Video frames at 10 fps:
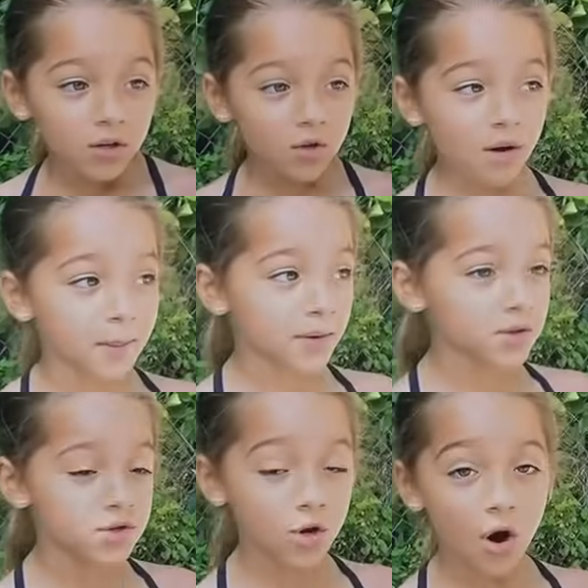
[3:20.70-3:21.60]
Como
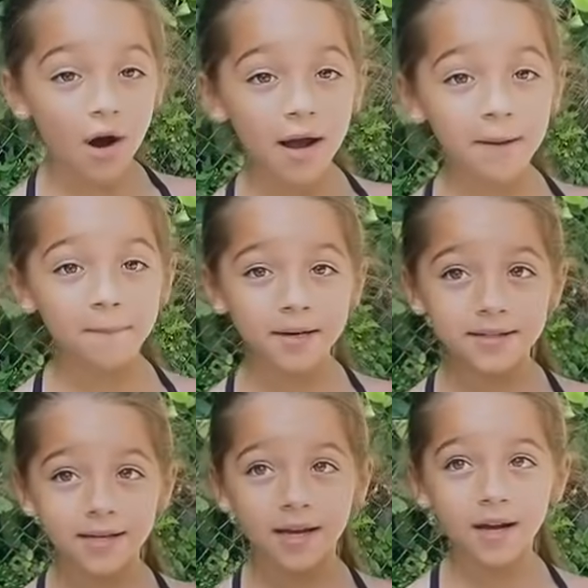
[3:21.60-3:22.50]
yo
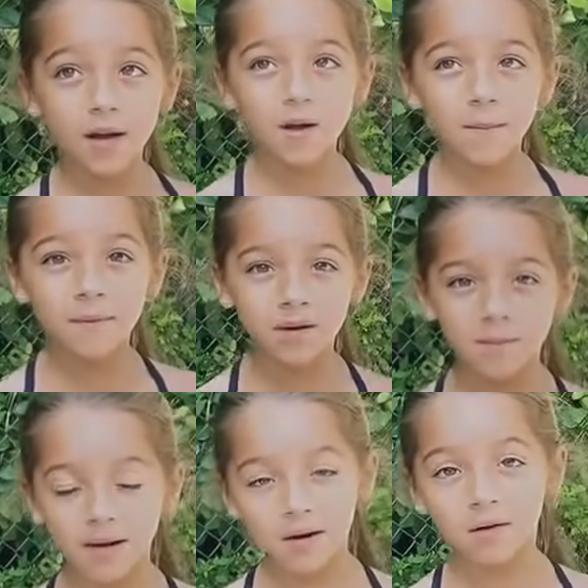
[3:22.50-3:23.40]
empecé
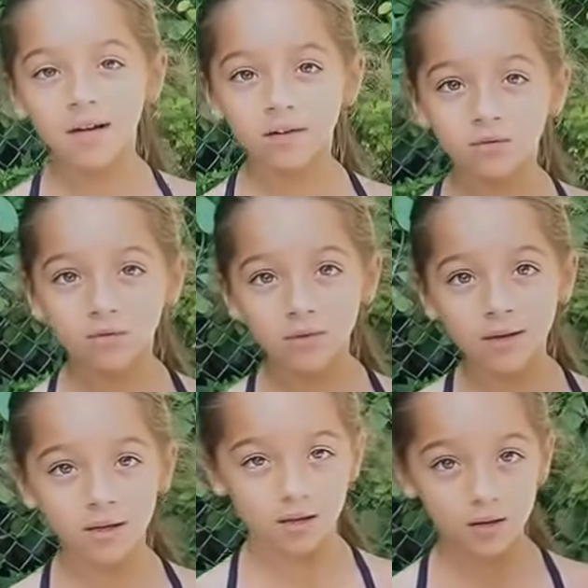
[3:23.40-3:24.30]
primero que tú
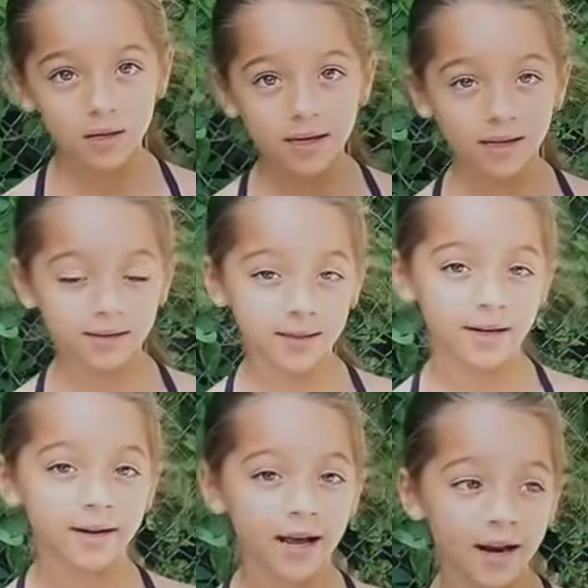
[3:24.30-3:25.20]

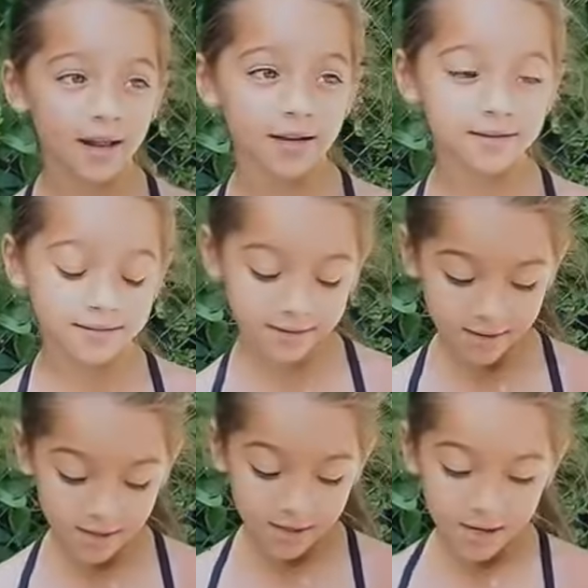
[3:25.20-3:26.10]
entrenaras,
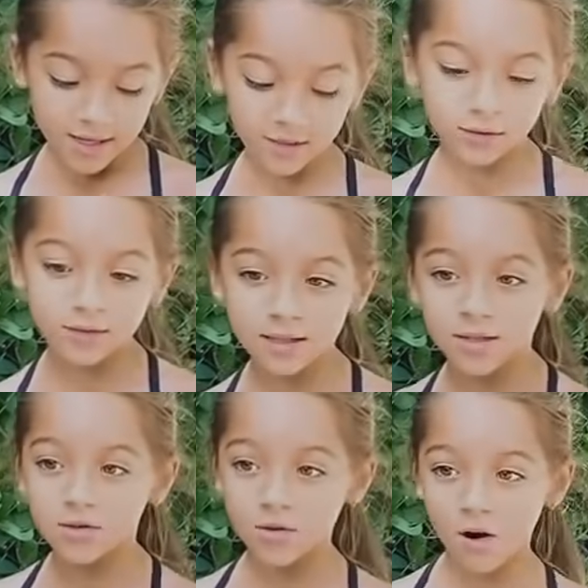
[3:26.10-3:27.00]
Ajá. entonces
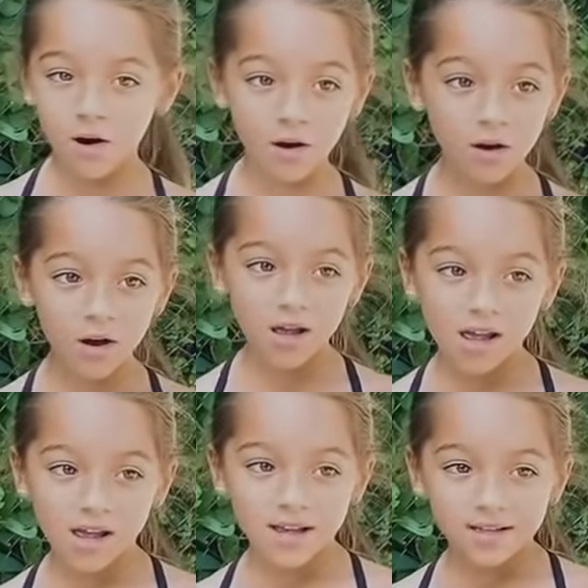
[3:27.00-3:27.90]
yo
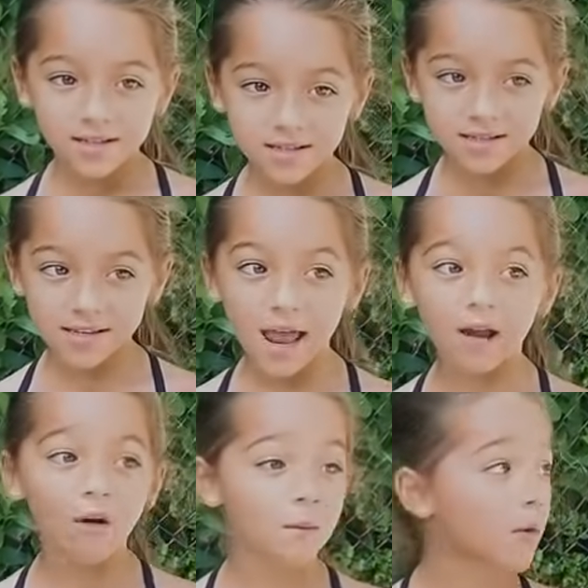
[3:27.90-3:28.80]
sé
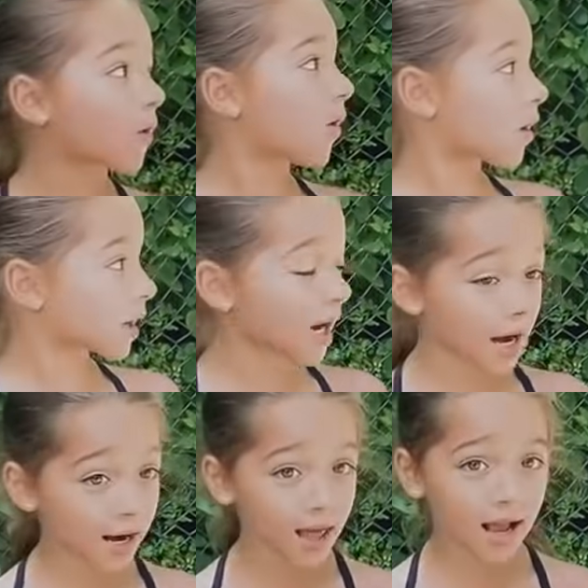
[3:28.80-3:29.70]
cómo
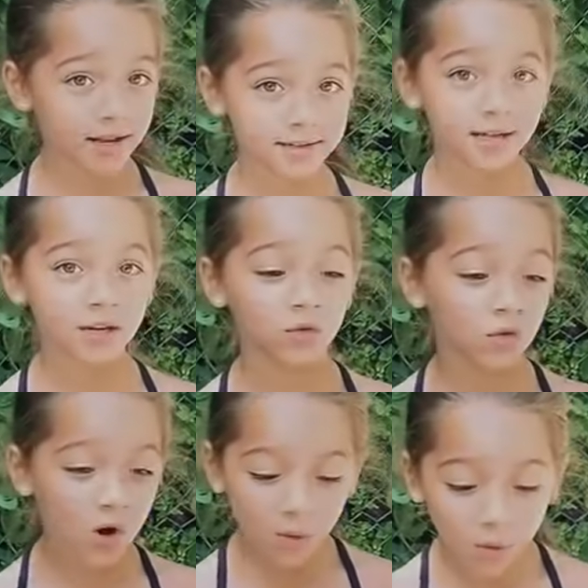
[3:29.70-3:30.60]
correr, hacer
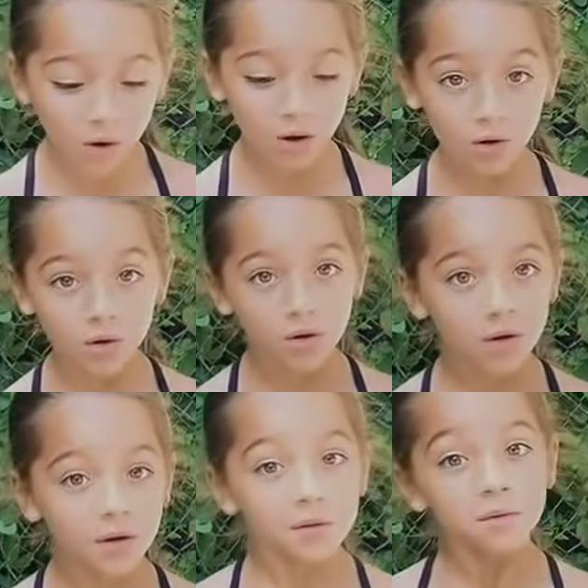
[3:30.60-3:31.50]
todo.
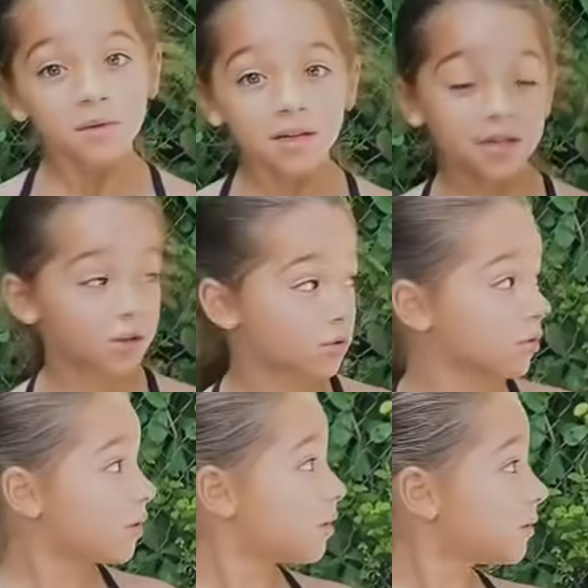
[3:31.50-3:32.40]
Ajá. Y
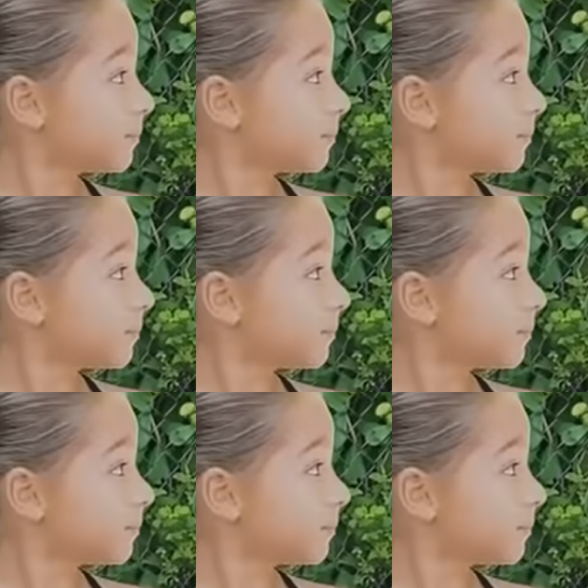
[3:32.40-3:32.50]
tú,